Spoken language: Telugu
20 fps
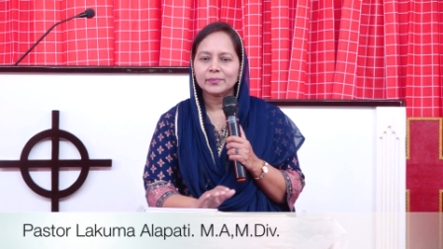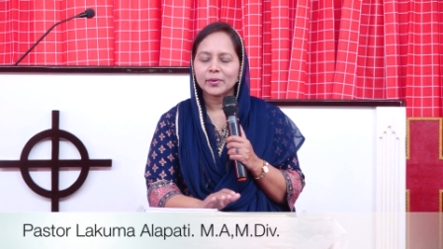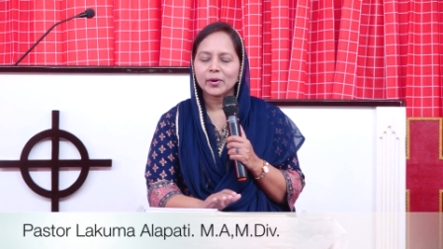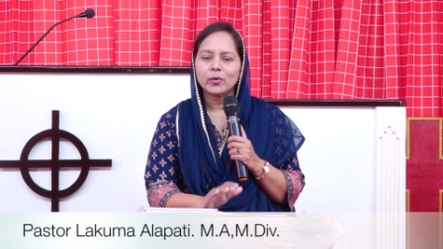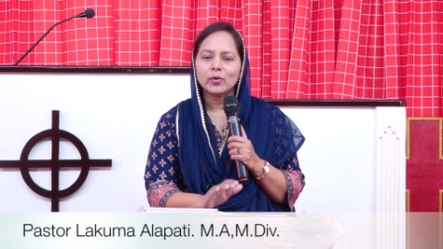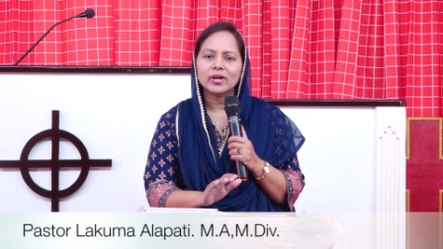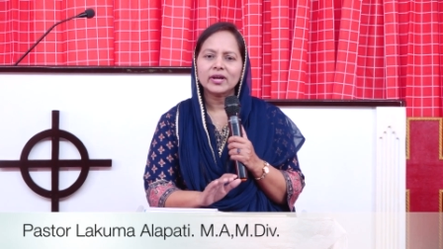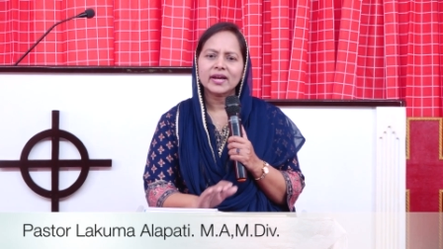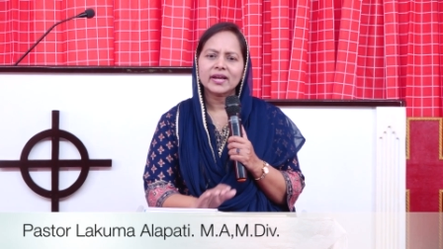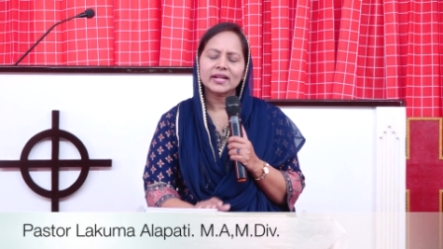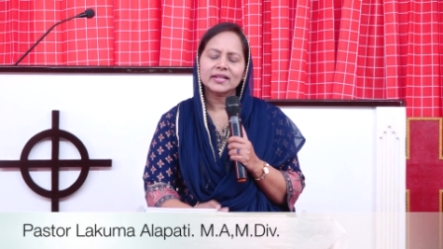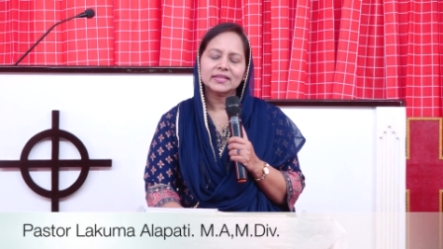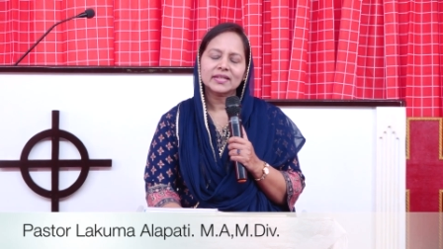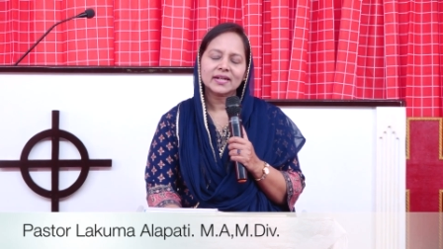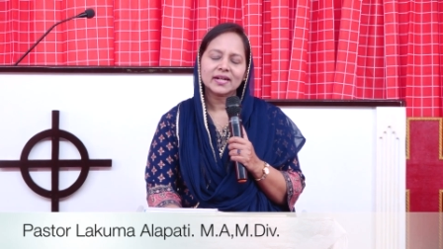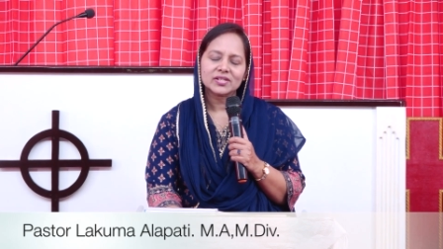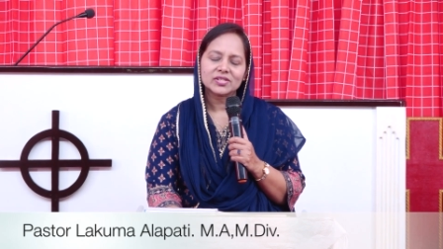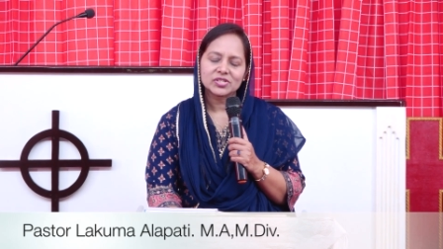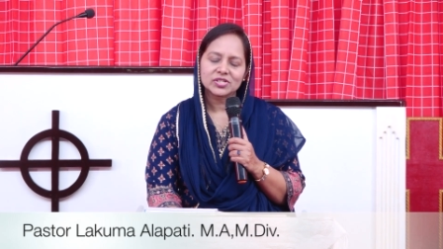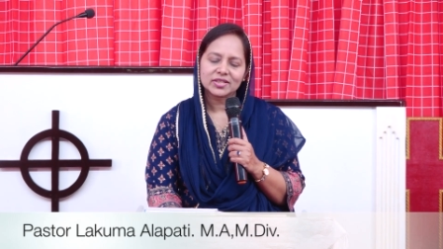పౌలు గారు అయితే
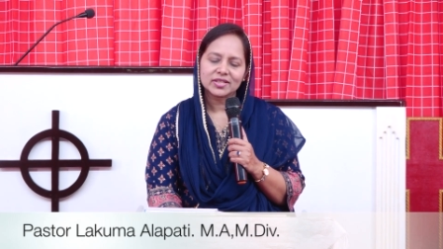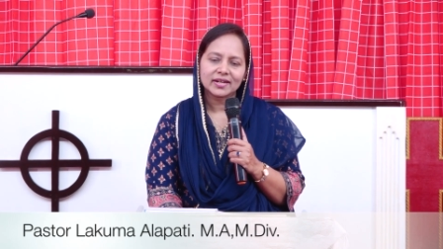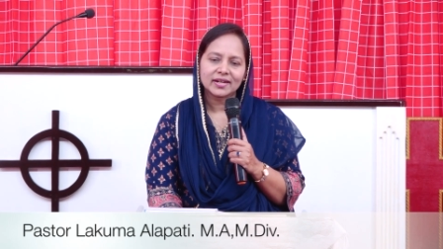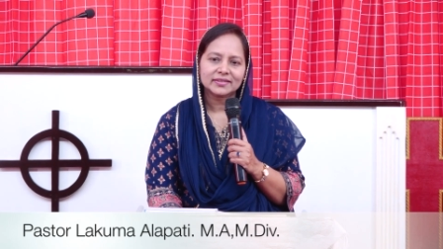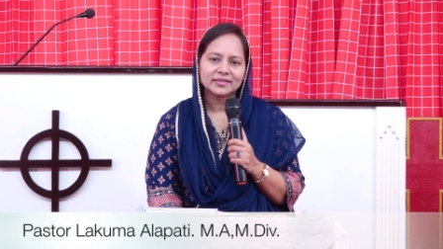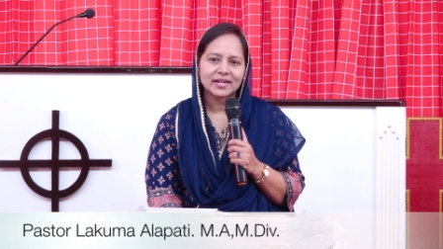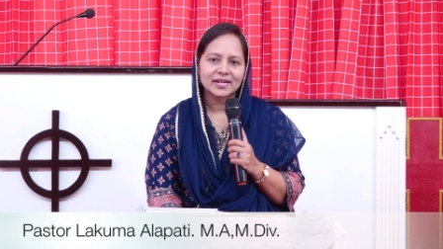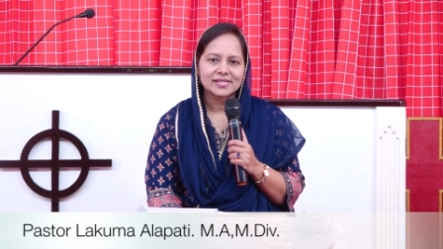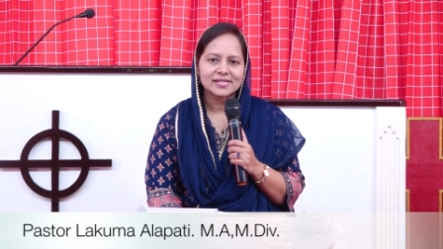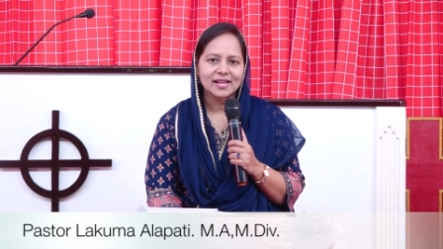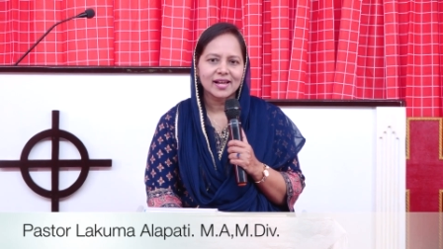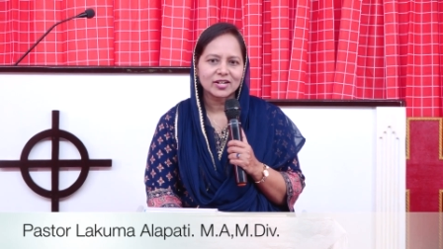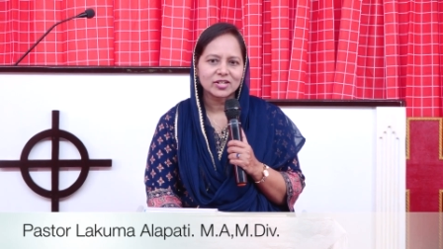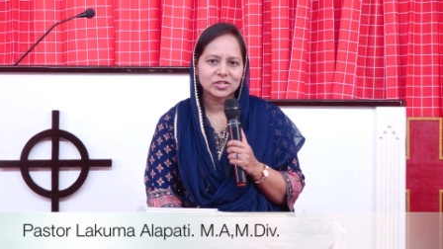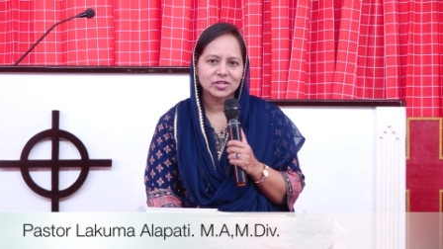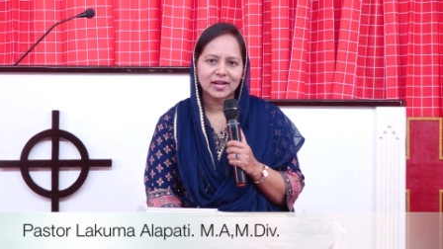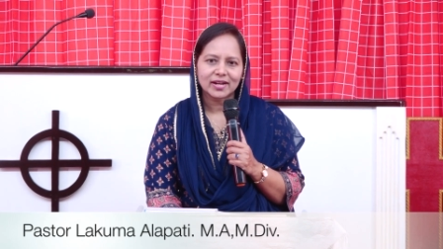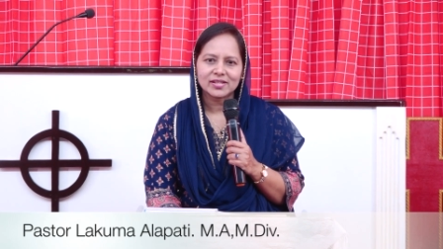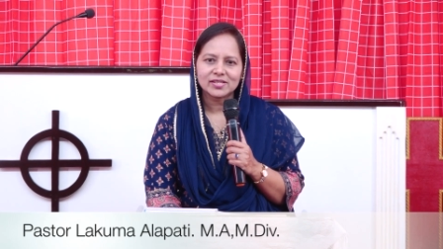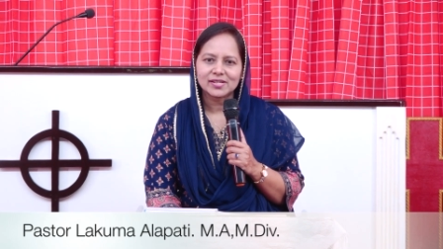ఖచ్చితంగా తన
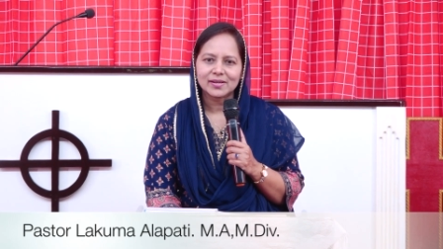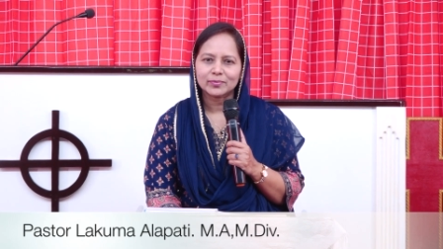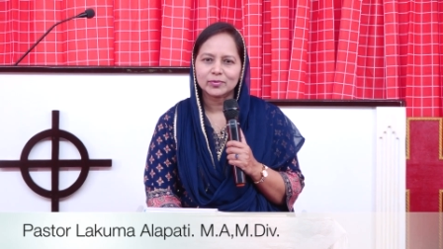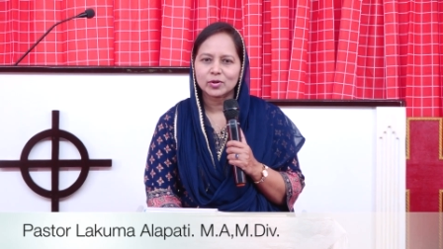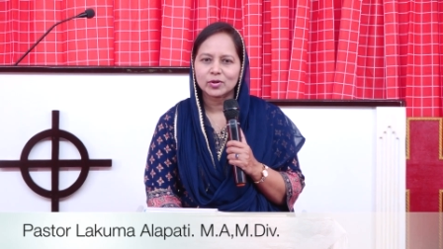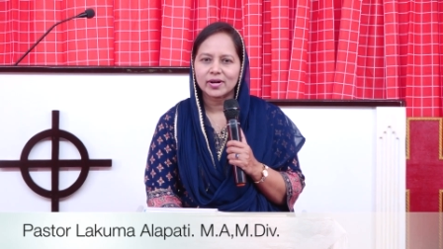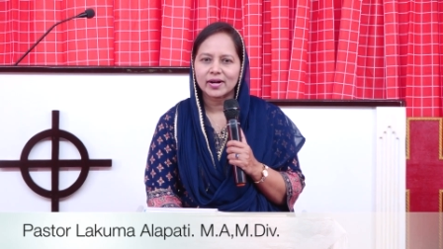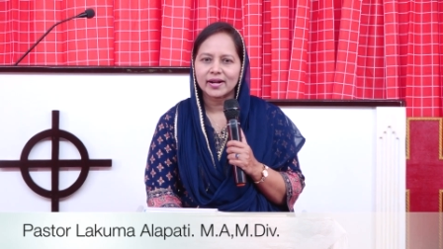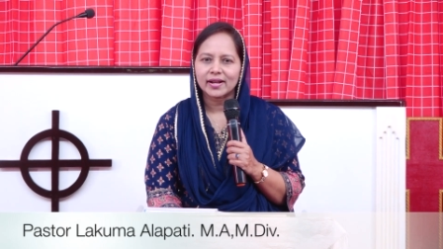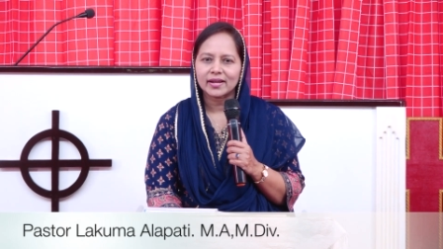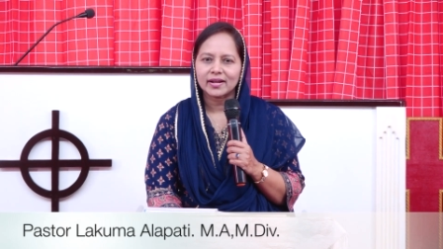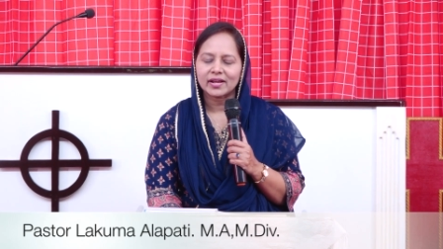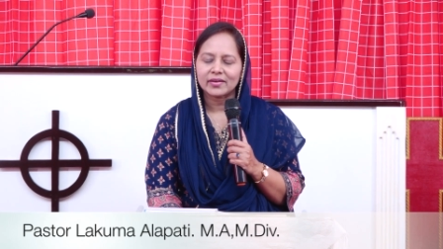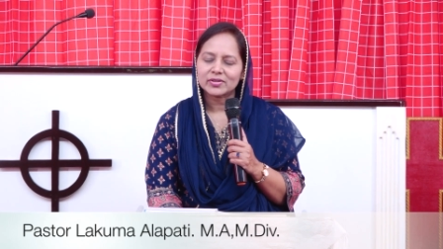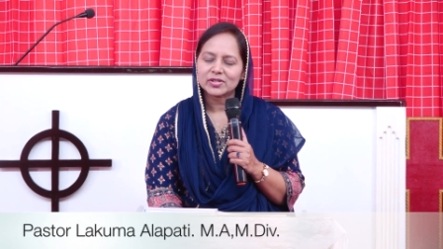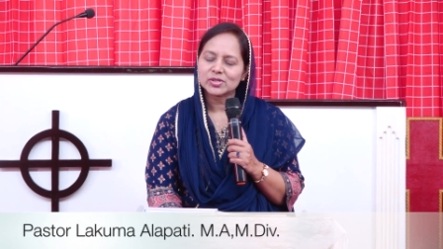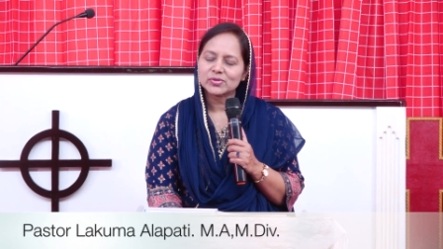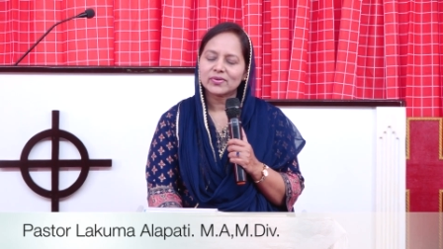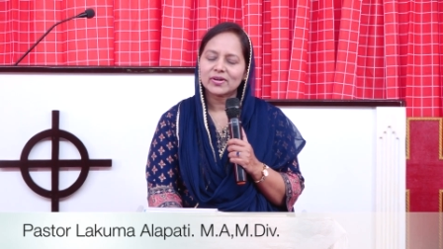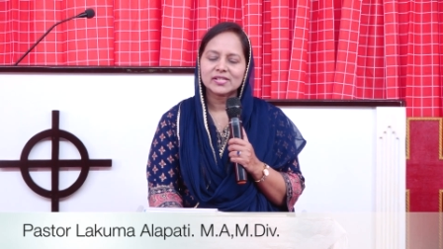సాక్ష్యాన్ని చెప్తున్నాడు ఆయన
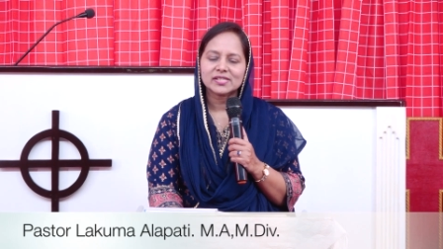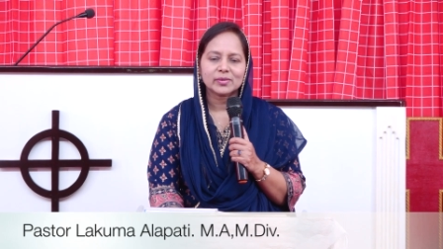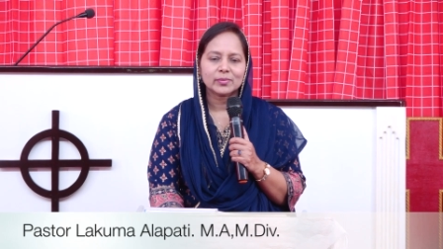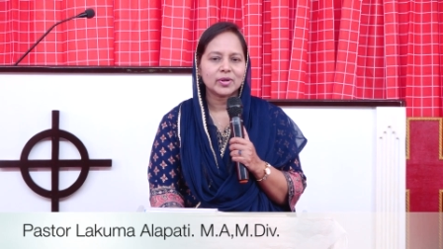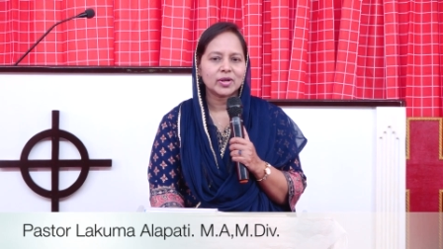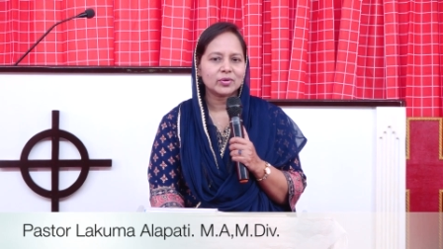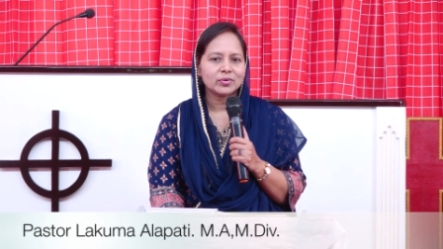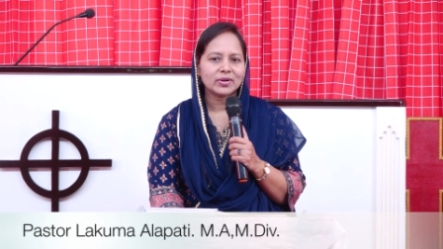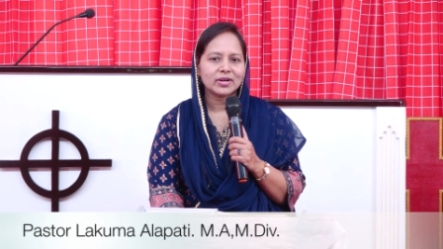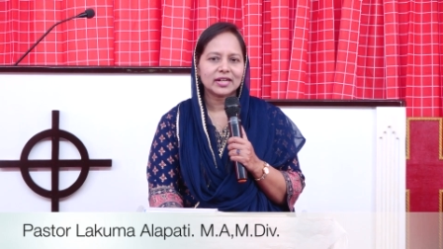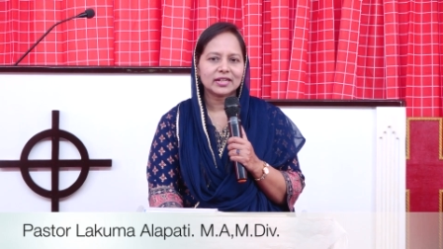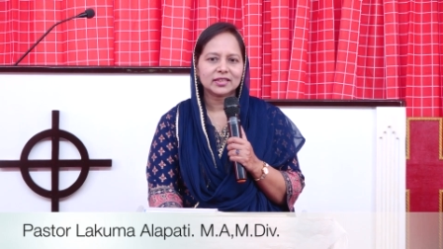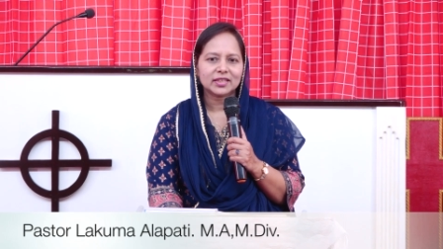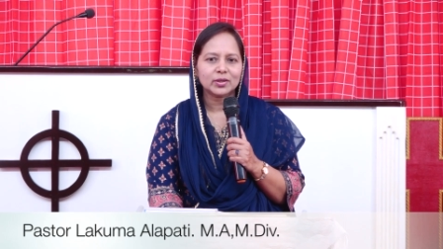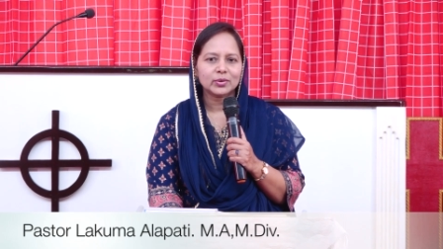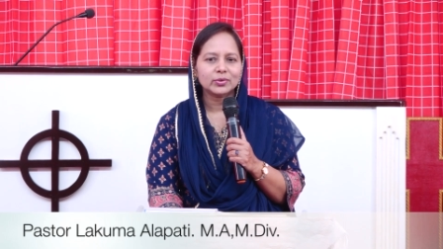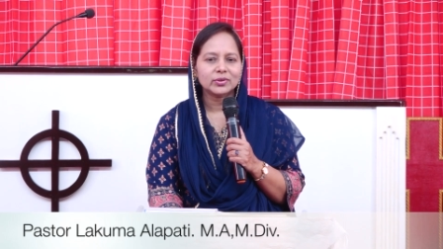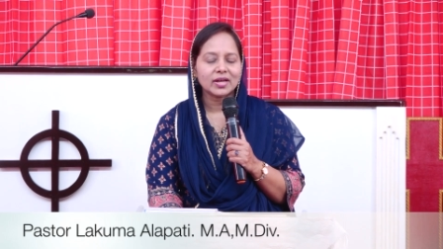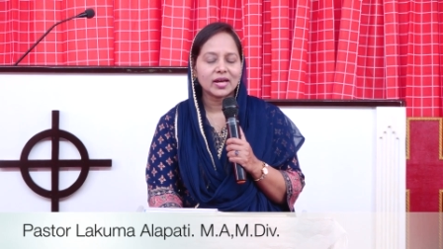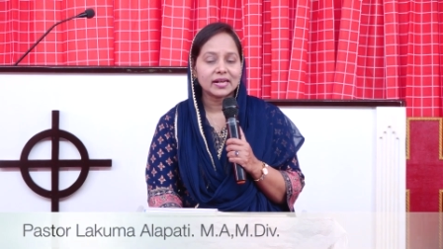విశ్వాసం నాకు
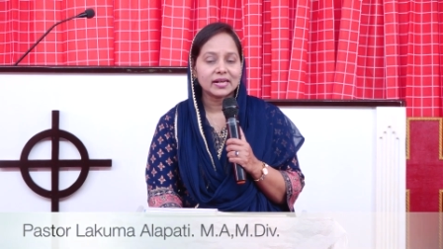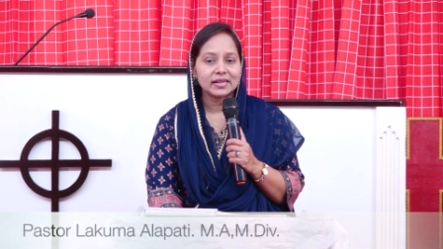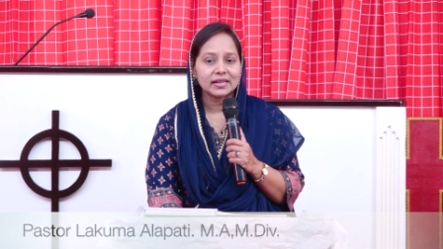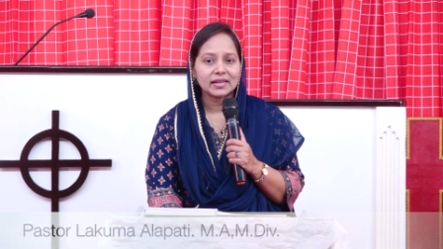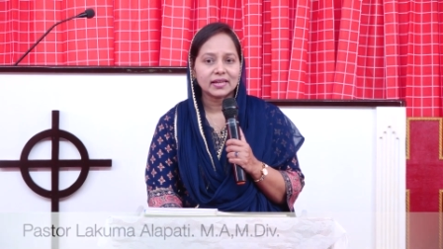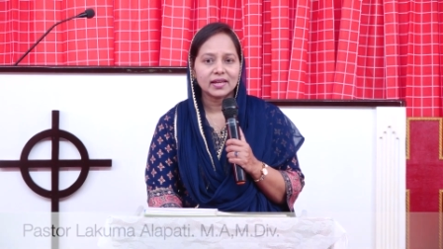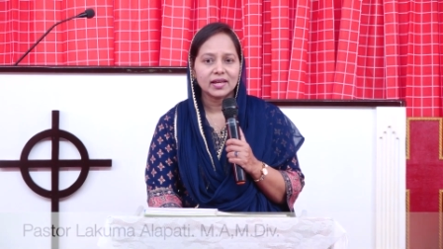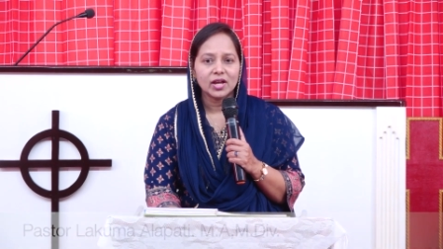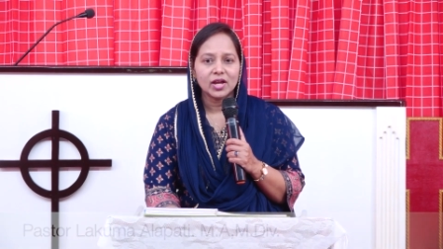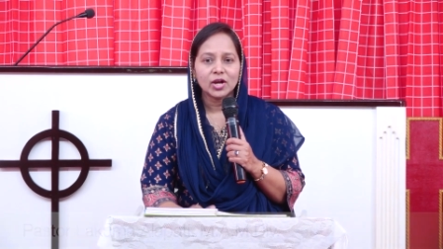కర్తయు దాన్ని